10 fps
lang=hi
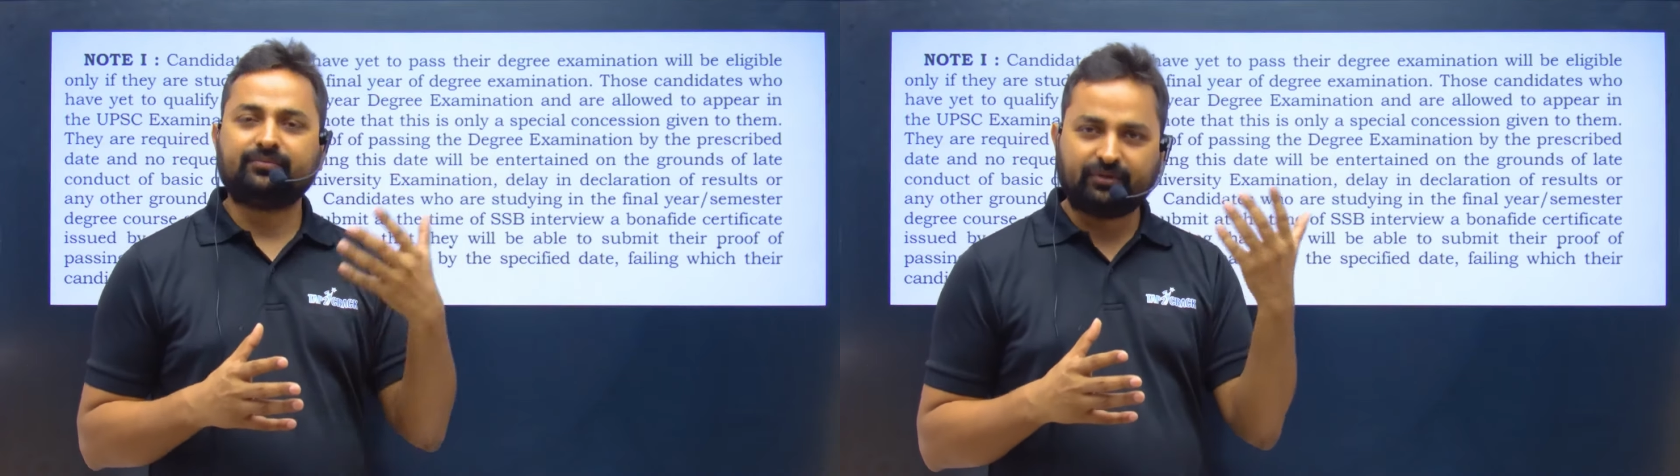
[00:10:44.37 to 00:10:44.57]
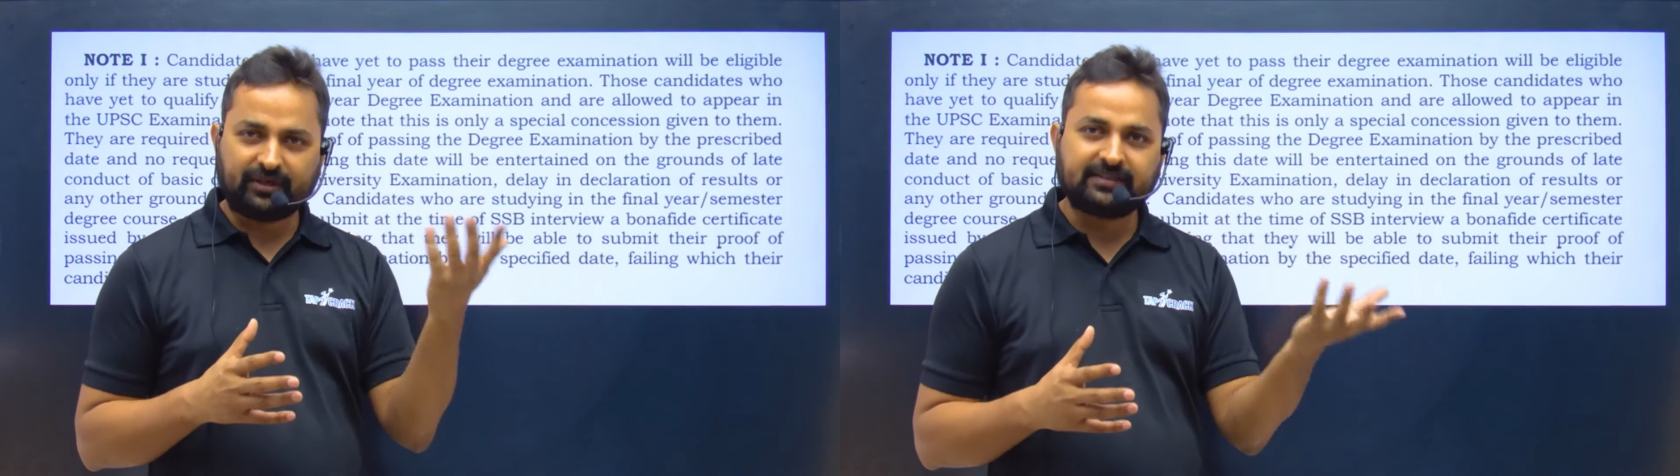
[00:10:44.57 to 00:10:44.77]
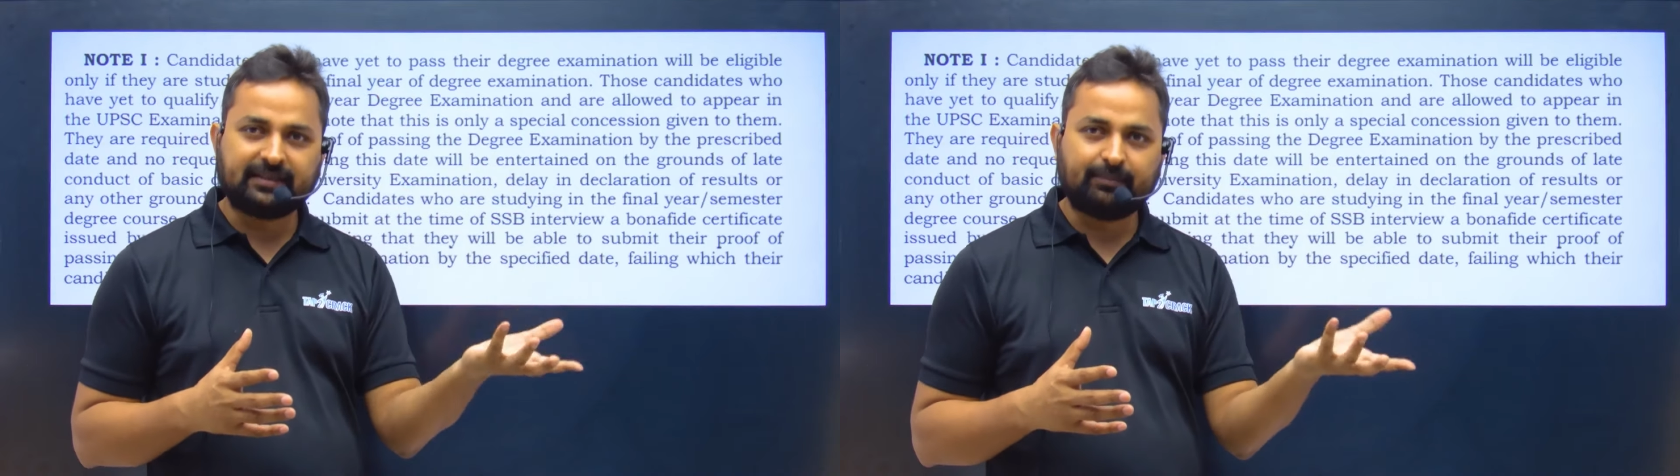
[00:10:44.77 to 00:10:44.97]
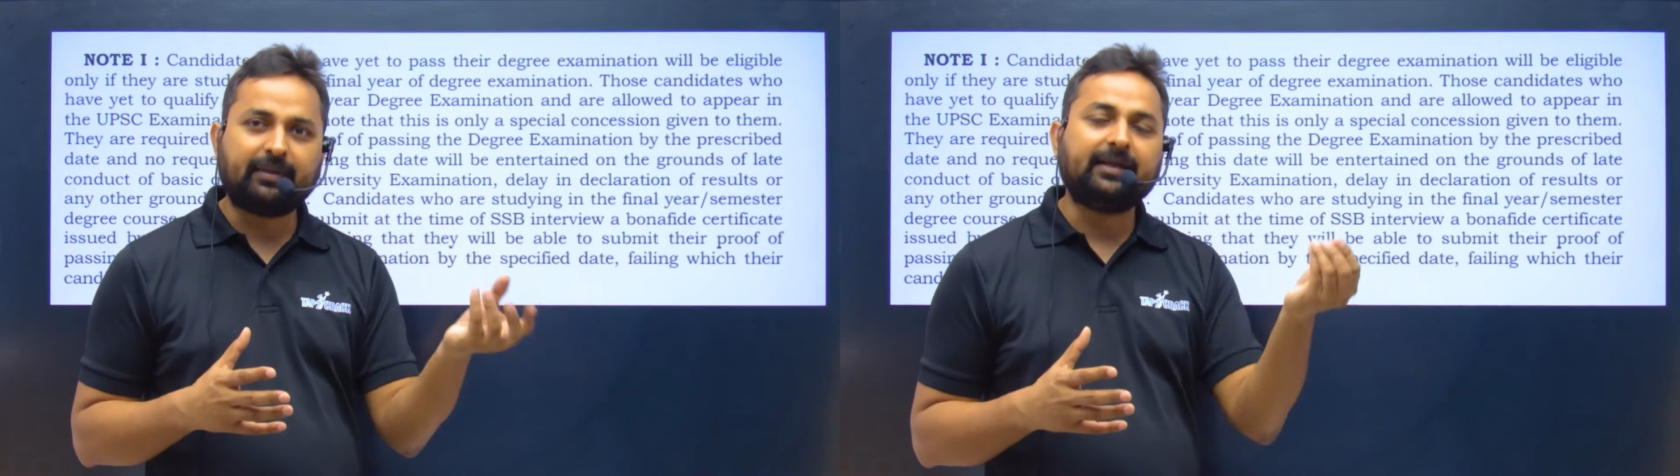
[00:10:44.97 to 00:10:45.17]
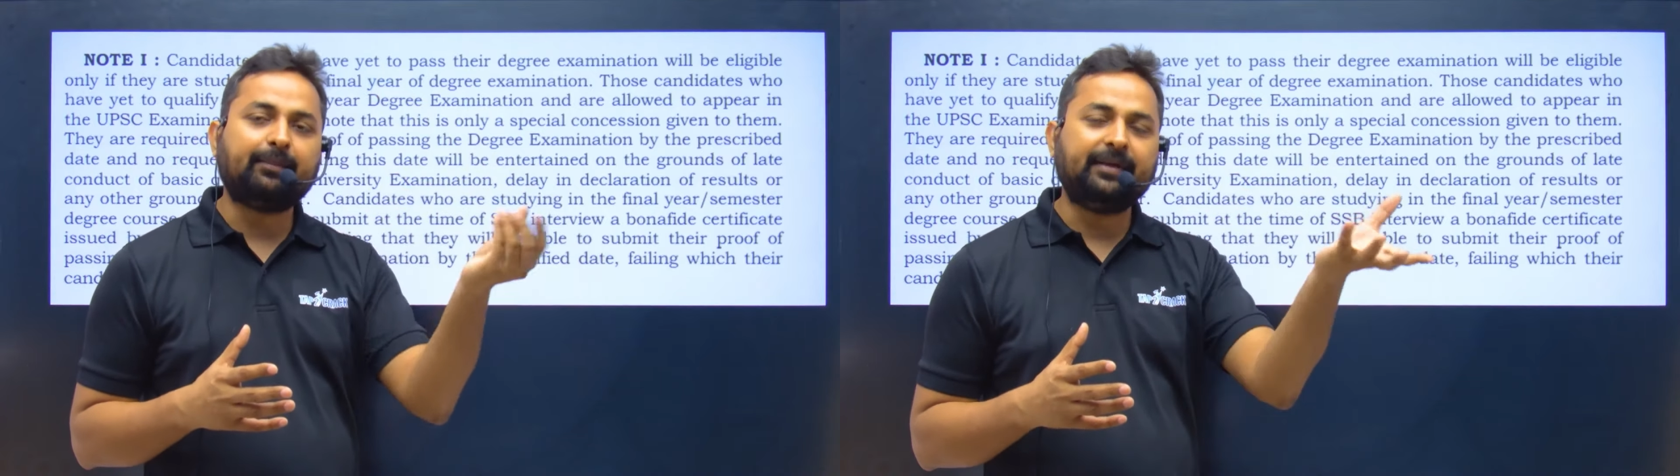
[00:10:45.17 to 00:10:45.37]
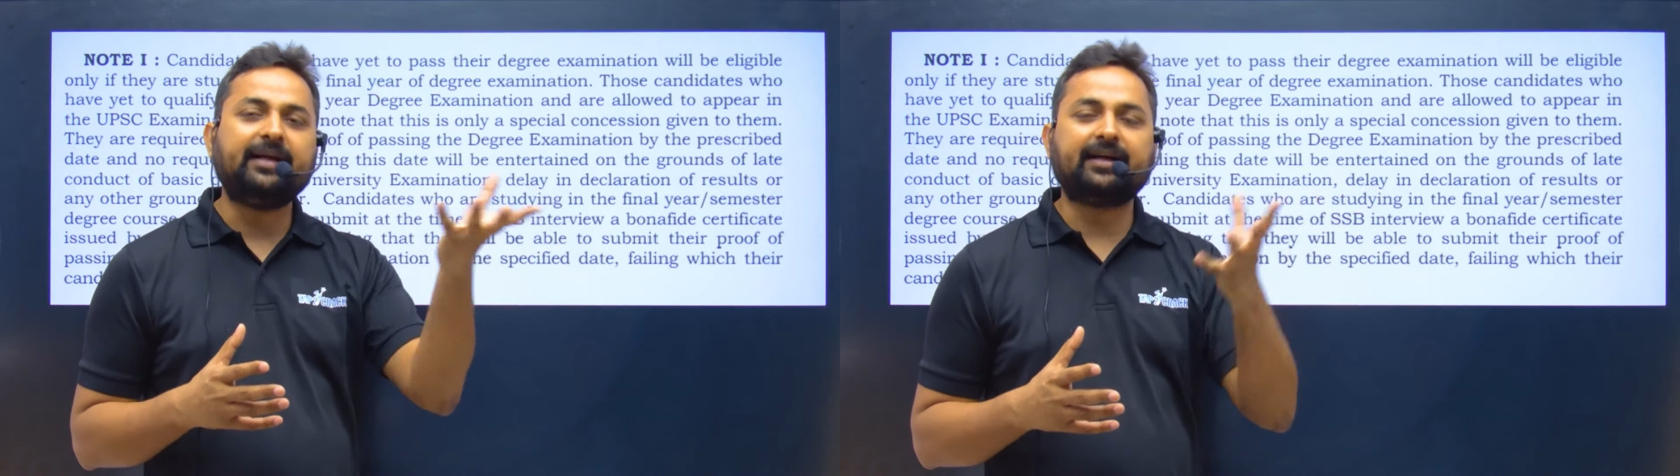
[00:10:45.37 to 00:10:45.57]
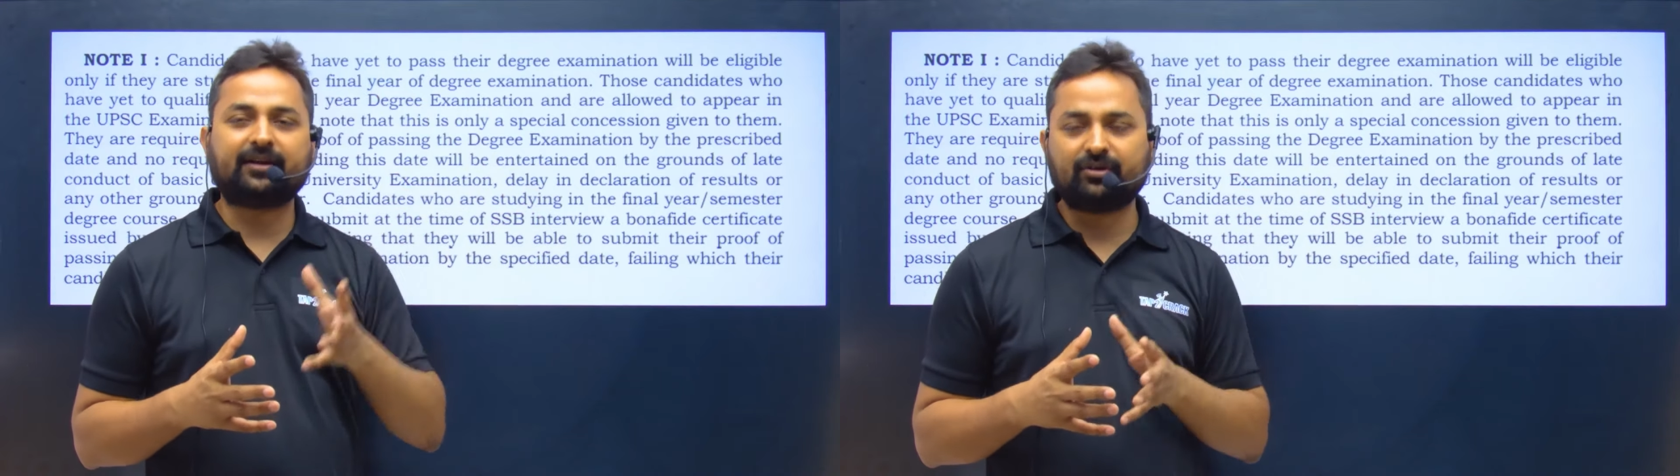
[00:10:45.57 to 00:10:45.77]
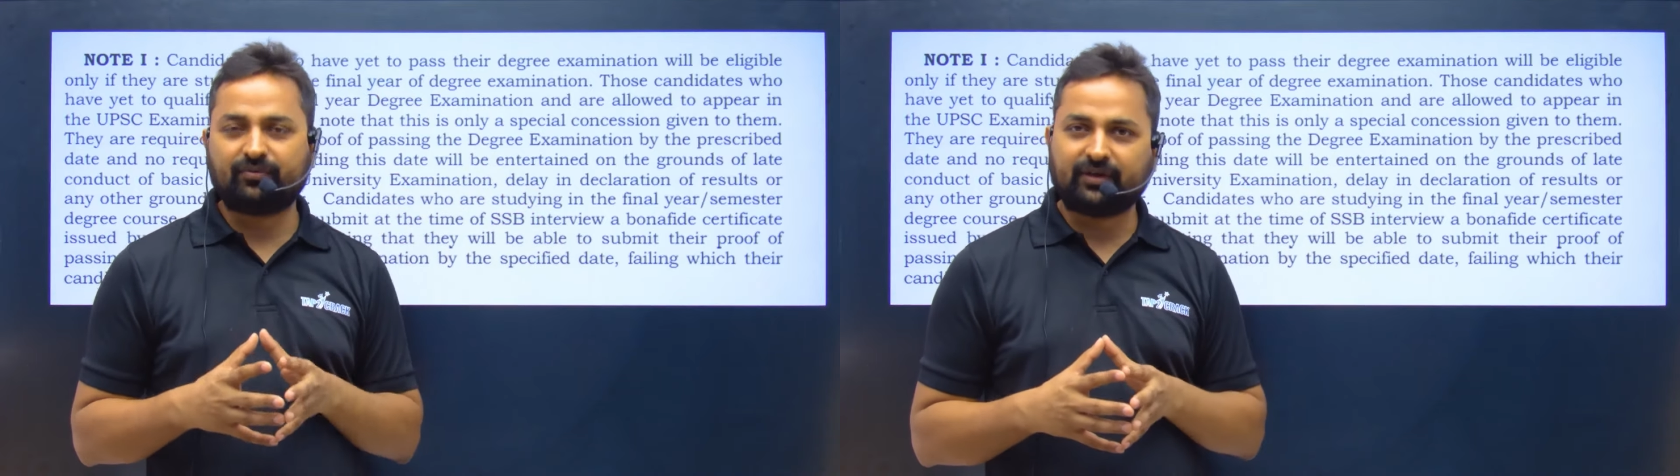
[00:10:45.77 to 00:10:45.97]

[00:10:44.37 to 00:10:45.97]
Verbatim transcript: फॉर एग्जाम्पल या बीए कर रहे हो